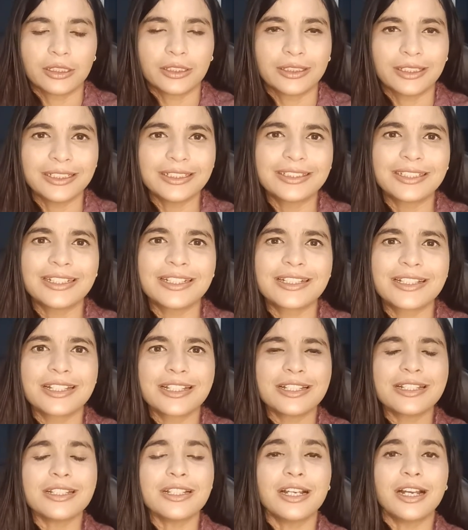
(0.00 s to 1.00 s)
तीसरी
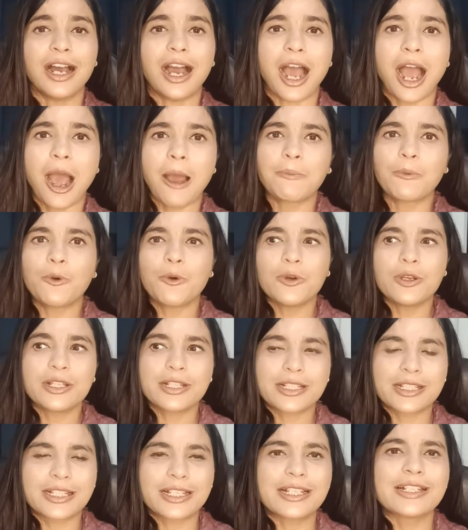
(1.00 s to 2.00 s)
चीज़ आपको
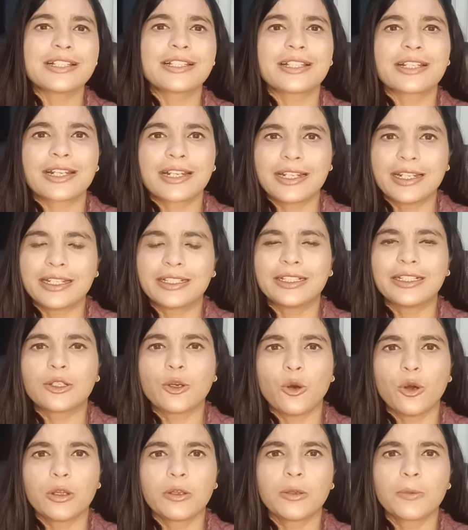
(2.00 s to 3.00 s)
स्किन से रिलेटेड
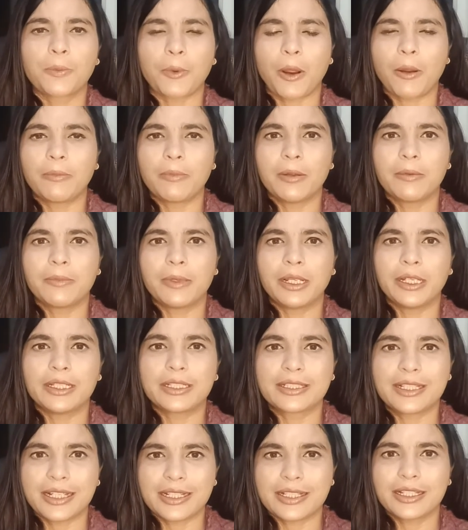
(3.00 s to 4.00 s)
कोई भी प्रॉब्लम
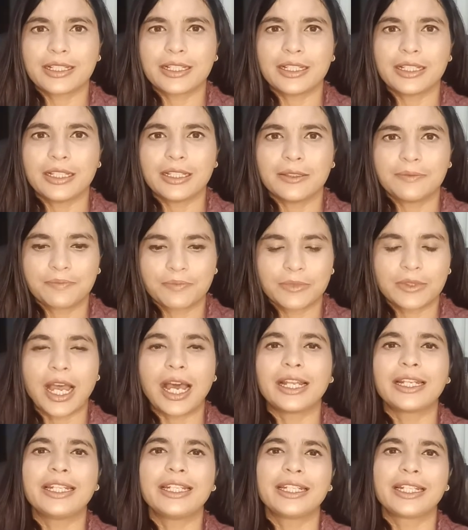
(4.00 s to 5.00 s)
है जैसे कि
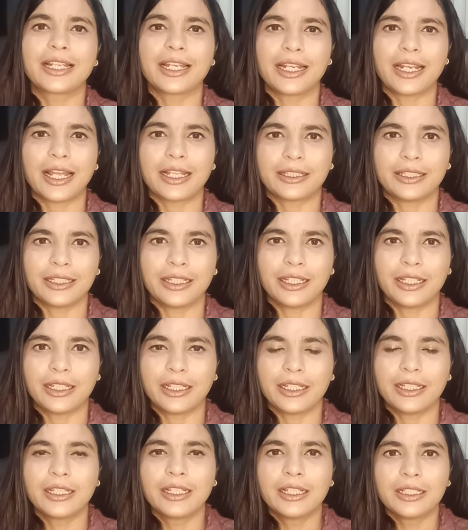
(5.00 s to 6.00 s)
दाने निकल आते
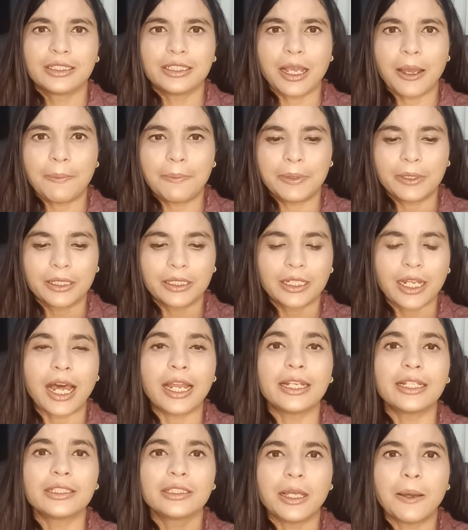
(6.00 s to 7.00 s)
हैं या फिर
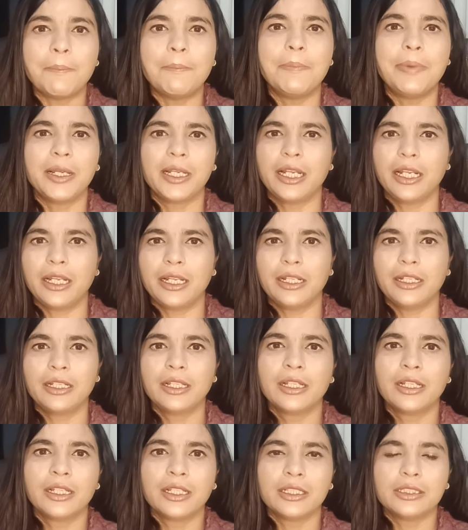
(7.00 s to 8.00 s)
काले धब्बे
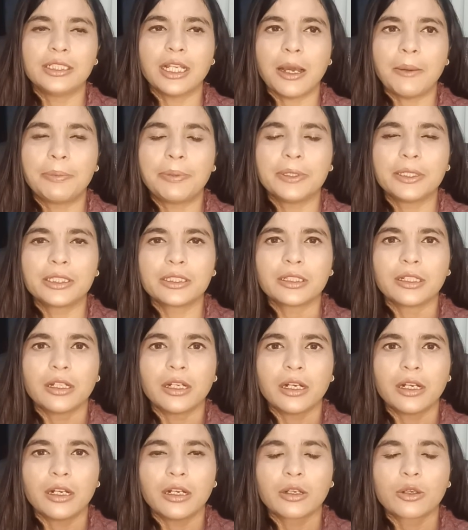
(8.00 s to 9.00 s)
हैं या फिर
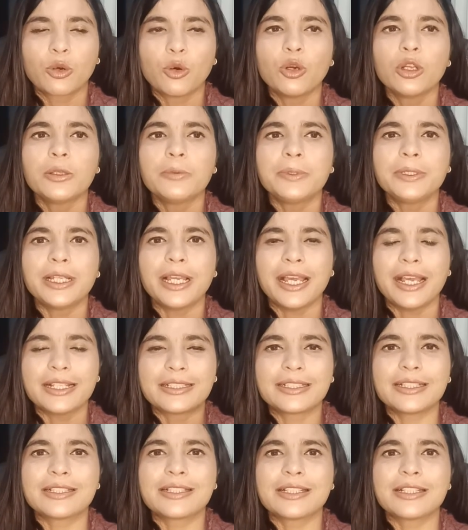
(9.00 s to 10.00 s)
आ, कोई भी
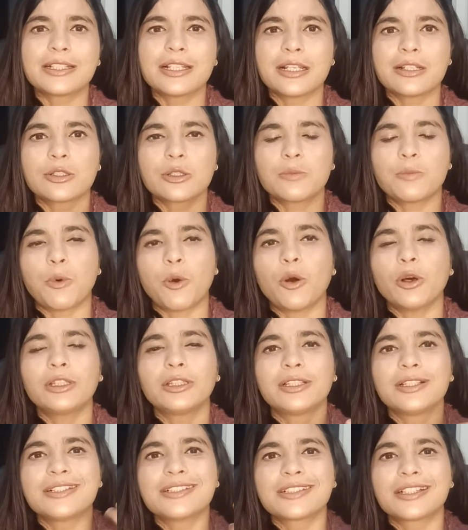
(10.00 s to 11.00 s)
ऐसी चीज है जो बहुत
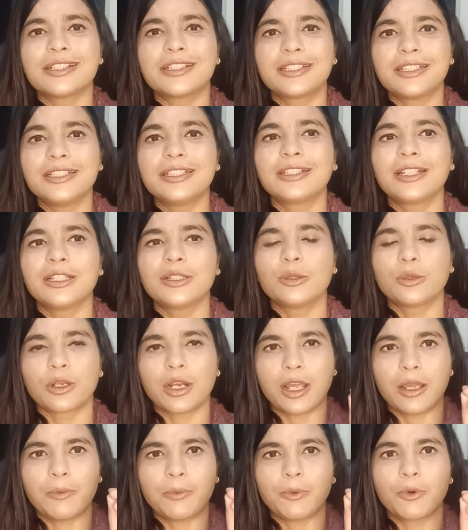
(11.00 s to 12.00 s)
दिन से ठीक नहीं हो
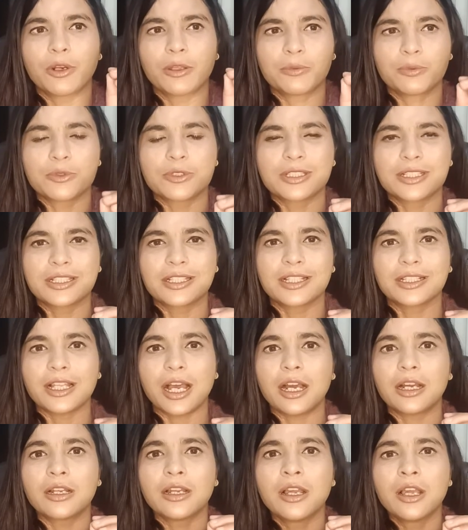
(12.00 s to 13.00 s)
रहा है फोड़े फुंसी के
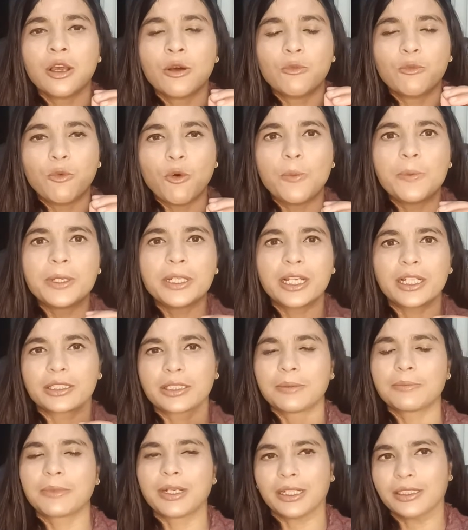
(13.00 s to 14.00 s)
दाग वो भी
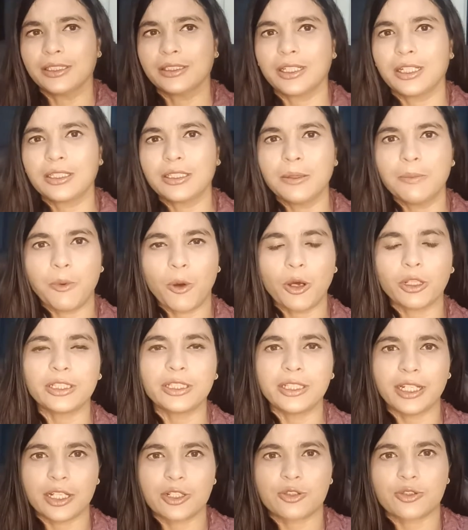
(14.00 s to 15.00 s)
खत्म कर देता है ये बहुत
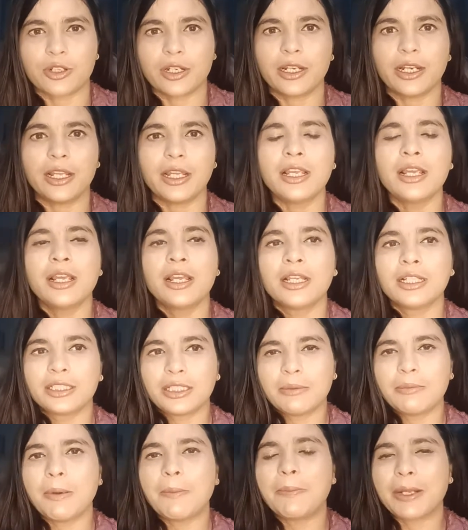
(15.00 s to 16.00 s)
ही नेचुरल है
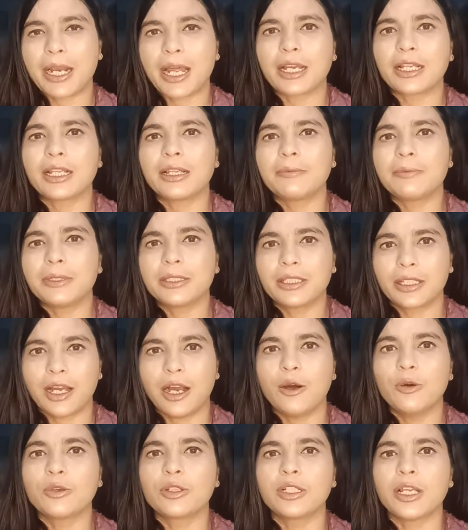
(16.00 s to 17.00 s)
ये मैं बना के भी
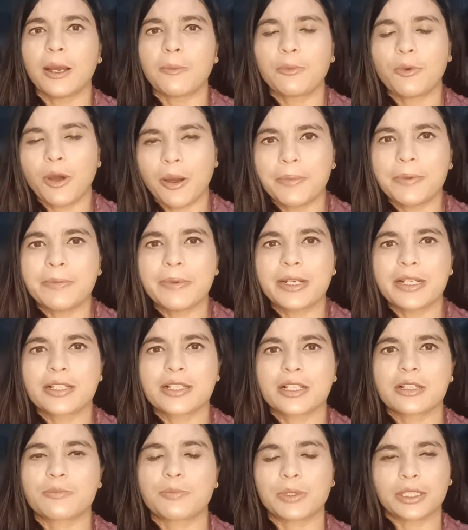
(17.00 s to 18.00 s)
दिखाऊंगी आपको अभी मैंने
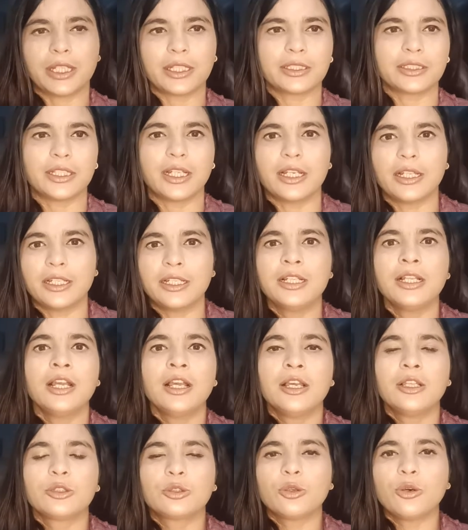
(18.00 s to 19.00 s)
जस्ट बता दिया है
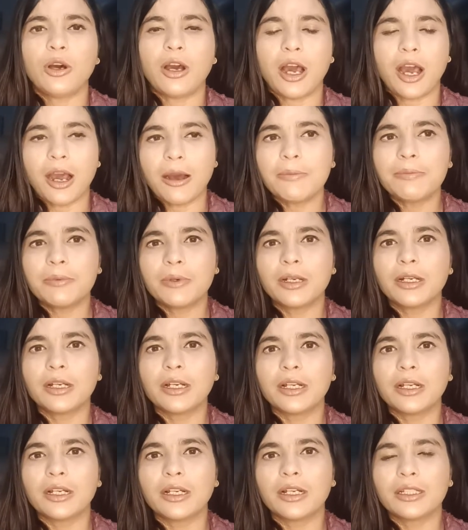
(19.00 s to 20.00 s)
तो अब
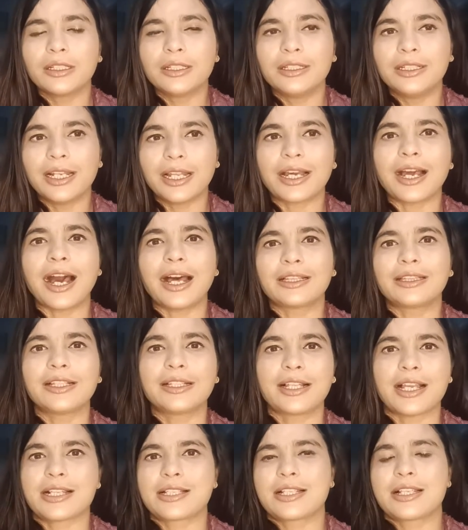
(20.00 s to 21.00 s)
आ,
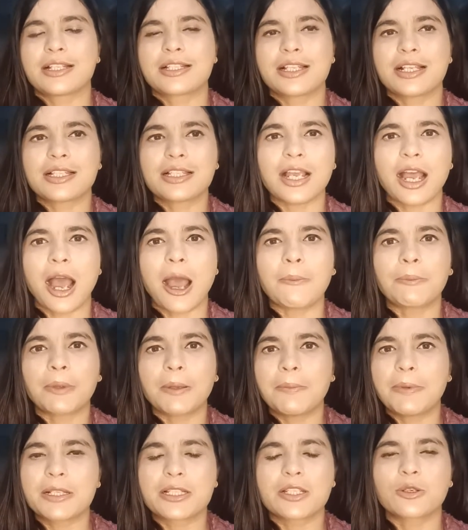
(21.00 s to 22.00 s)
लगाते कैसे हैं जैसे
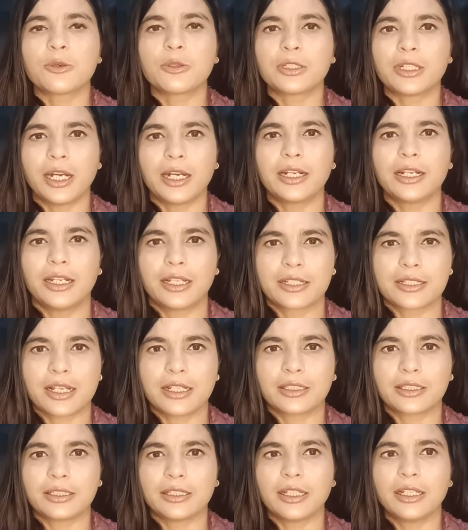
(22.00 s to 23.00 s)
आपके बच्चे को ठंड लग
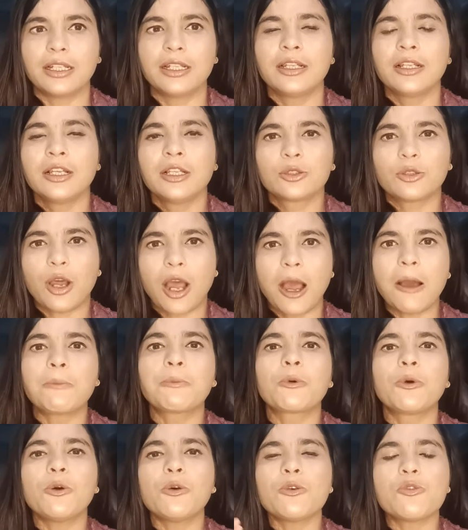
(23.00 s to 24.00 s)
जाती है तो
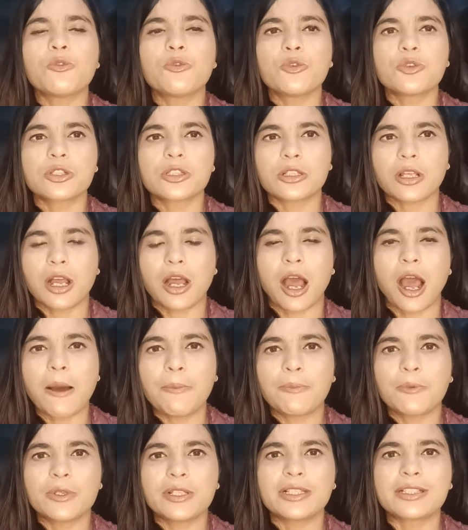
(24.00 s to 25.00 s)
आपको उस
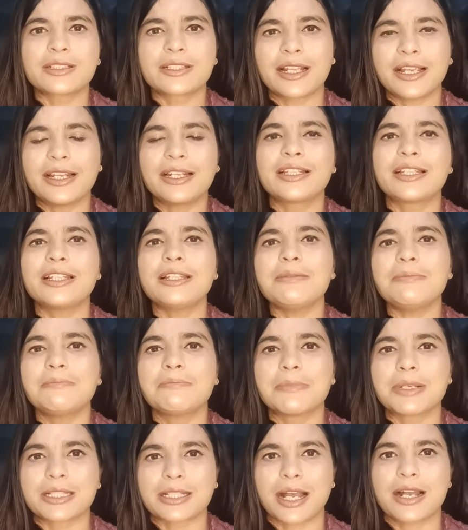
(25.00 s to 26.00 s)
आप इस तेल की
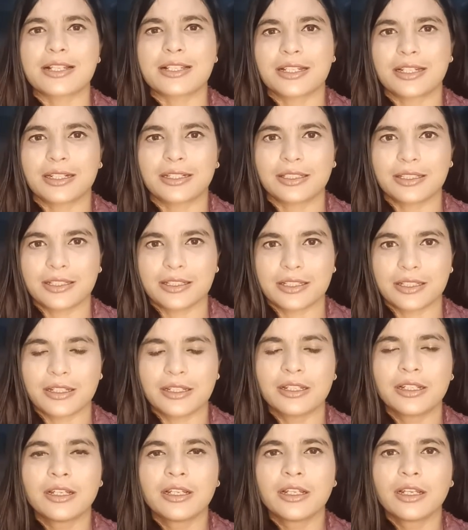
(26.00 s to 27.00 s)
मसाज कर दीजिए